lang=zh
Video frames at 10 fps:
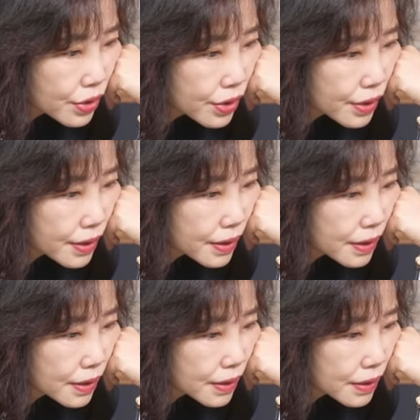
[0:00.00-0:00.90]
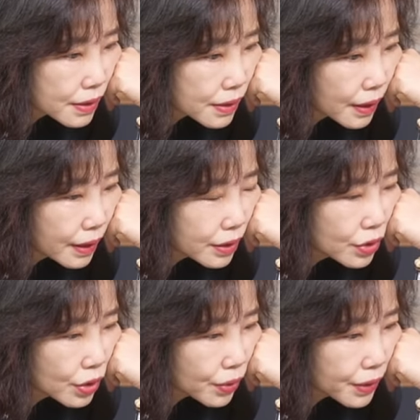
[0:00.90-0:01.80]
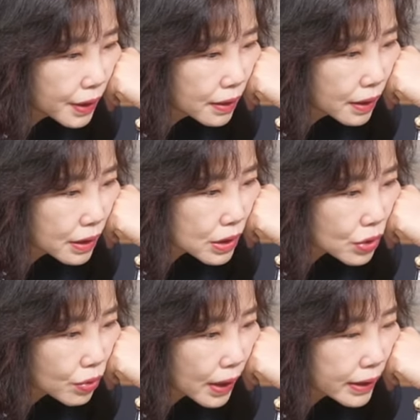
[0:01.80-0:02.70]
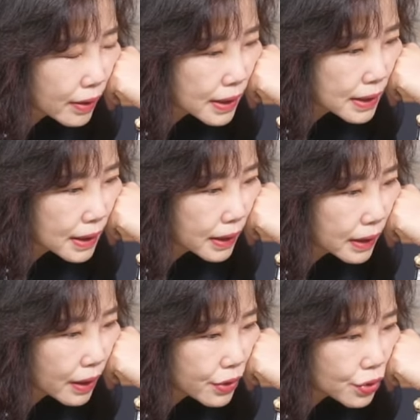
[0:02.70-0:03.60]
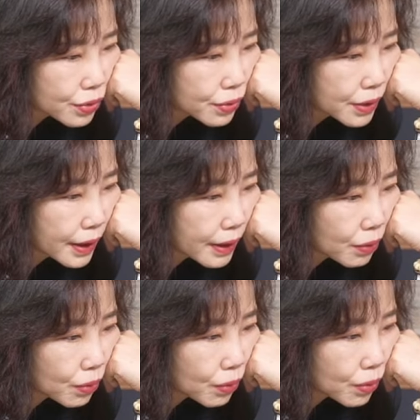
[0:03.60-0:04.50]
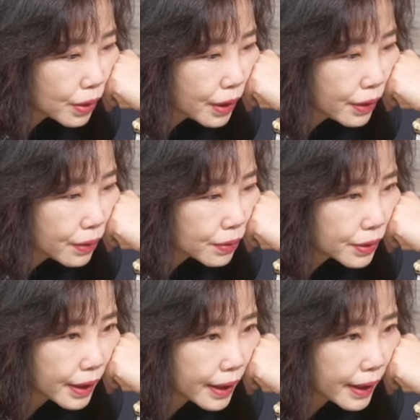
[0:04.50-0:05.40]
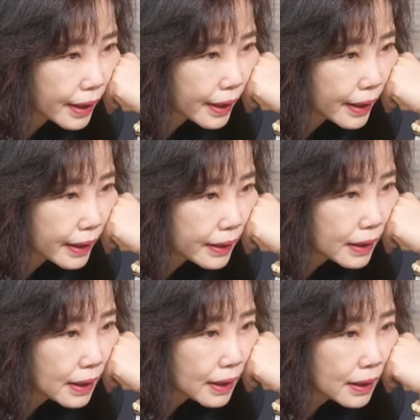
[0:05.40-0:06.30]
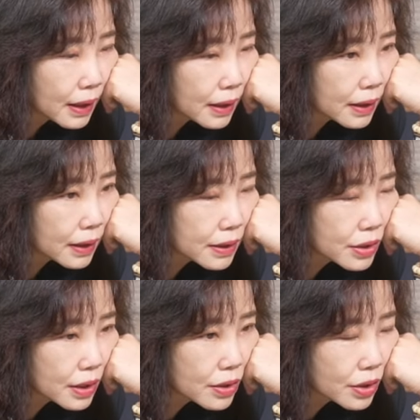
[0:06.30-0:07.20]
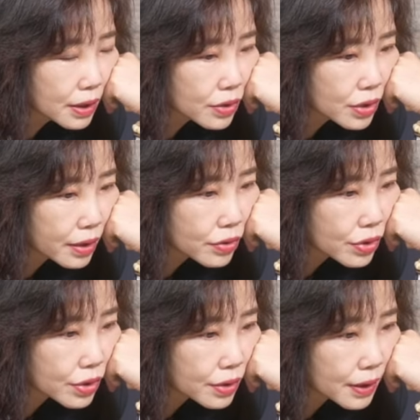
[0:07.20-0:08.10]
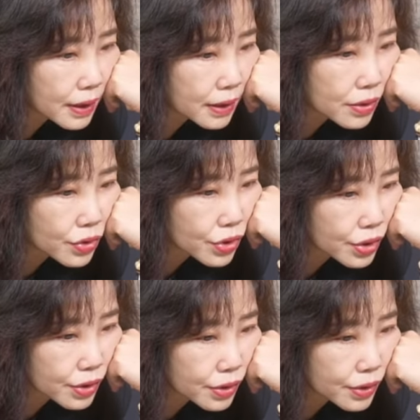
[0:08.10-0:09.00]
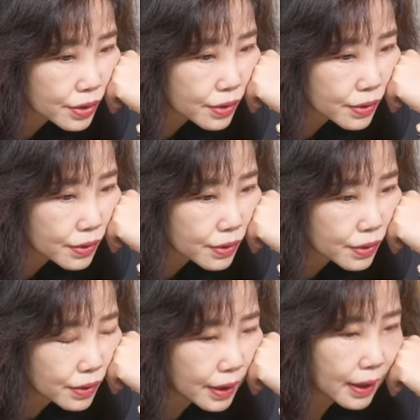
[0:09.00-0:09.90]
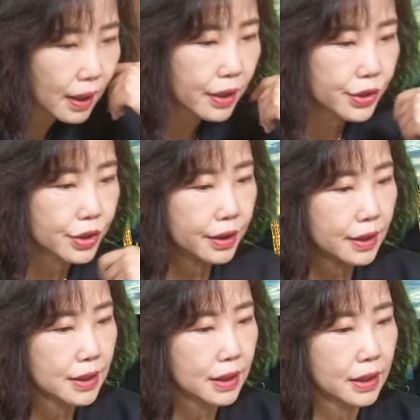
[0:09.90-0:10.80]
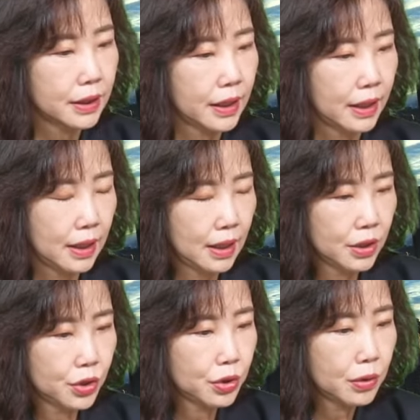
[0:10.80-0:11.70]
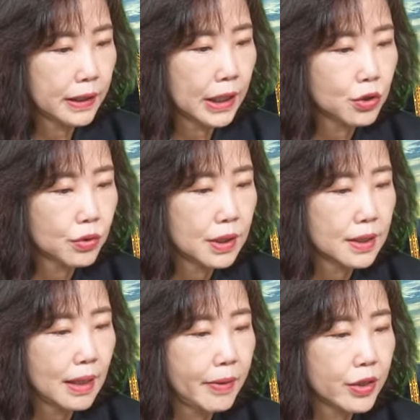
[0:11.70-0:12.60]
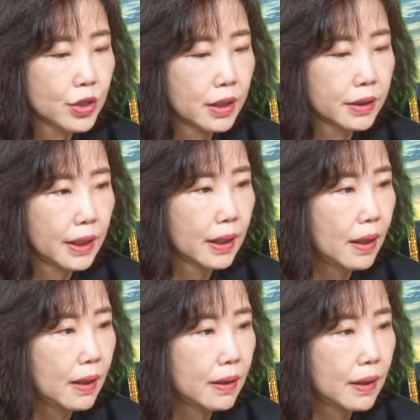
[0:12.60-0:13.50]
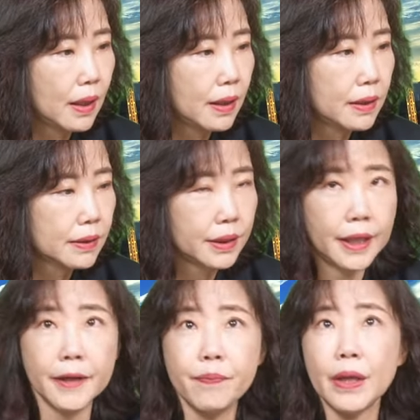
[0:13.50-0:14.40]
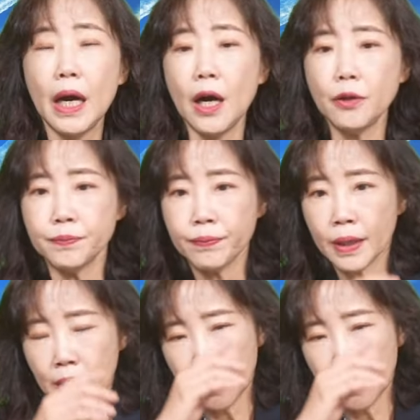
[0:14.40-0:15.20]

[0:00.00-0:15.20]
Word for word: 十四点九零点，指数来到三千零二十五点五六点。呃，深圳成指呢是。跌了二十点七零点，指数来到九千三百二十二点二二点。好，